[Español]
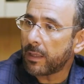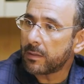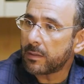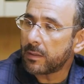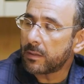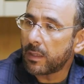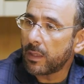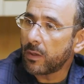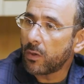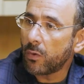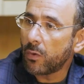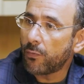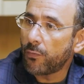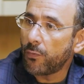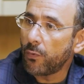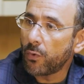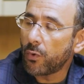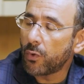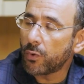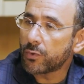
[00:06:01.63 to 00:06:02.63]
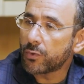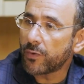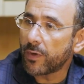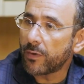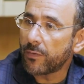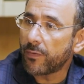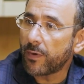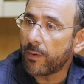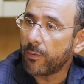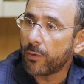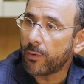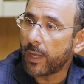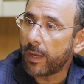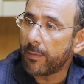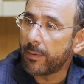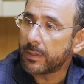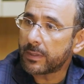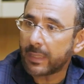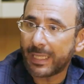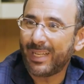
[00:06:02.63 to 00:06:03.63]
si tengo flujos
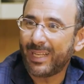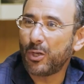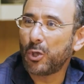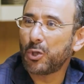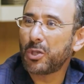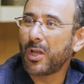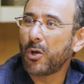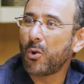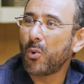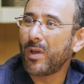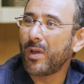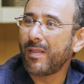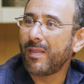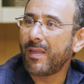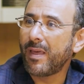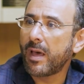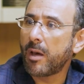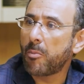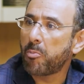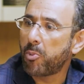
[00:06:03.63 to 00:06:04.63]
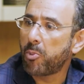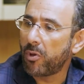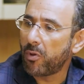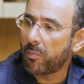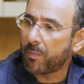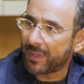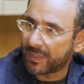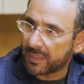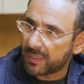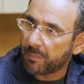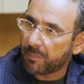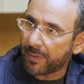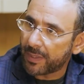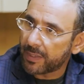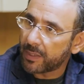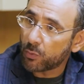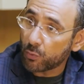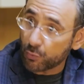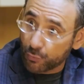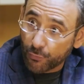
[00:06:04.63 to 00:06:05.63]
favorables y no tengo idea, ¿puedo participar de
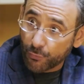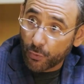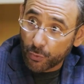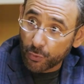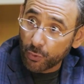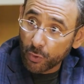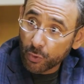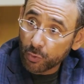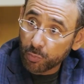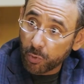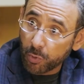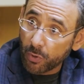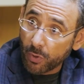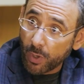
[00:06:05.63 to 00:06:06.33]
tus fondos? ¿Puedo